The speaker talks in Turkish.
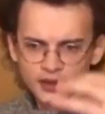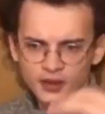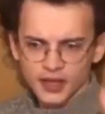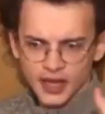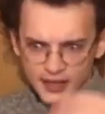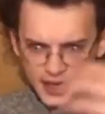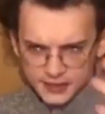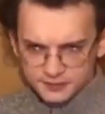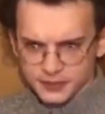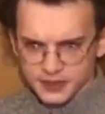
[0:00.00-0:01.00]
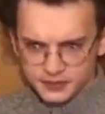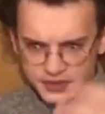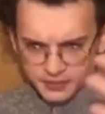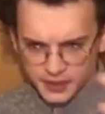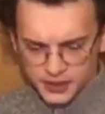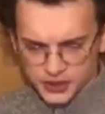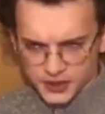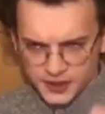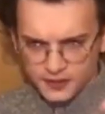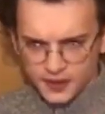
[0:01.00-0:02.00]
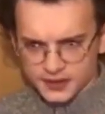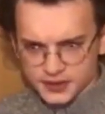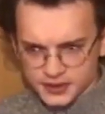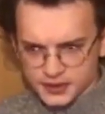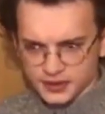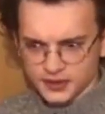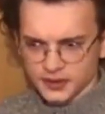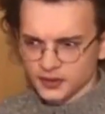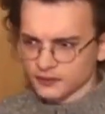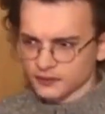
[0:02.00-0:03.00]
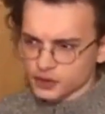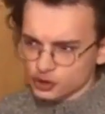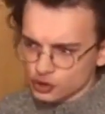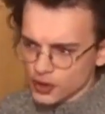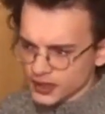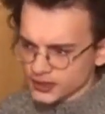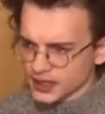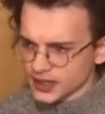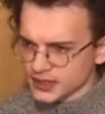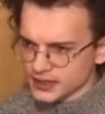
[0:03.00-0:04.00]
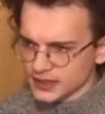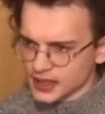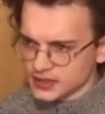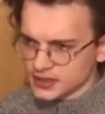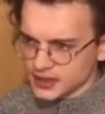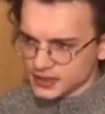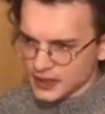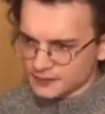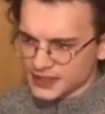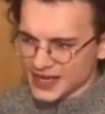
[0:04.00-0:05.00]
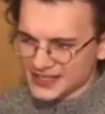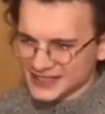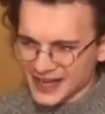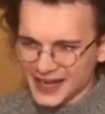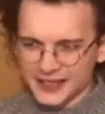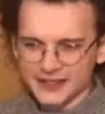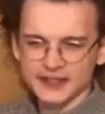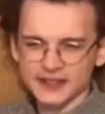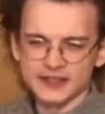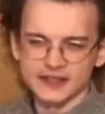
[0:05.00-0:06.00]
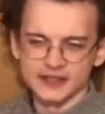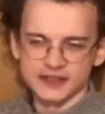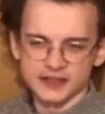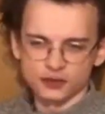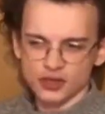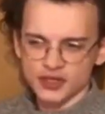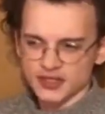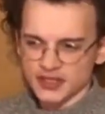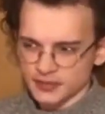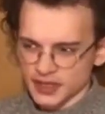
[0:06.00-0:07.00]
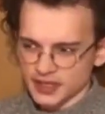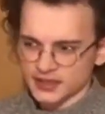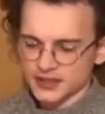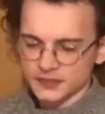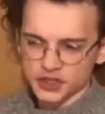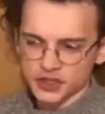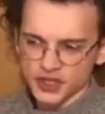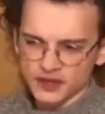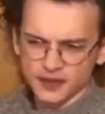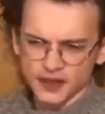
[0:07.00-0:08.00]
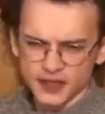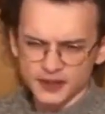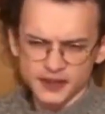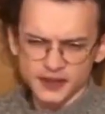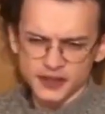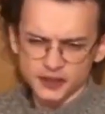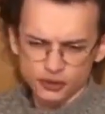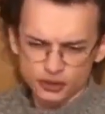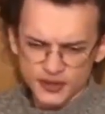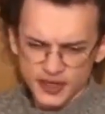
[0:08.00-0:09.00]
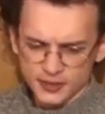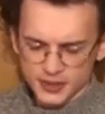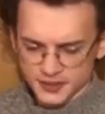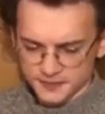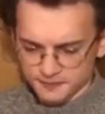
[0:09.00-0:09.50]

Yani her birimize parçaları vardır ve şu anda aslında tam Tanrı halinde değildir. Dolayısıyla bir etkisi, bir şeyi falan e, gözlenemez.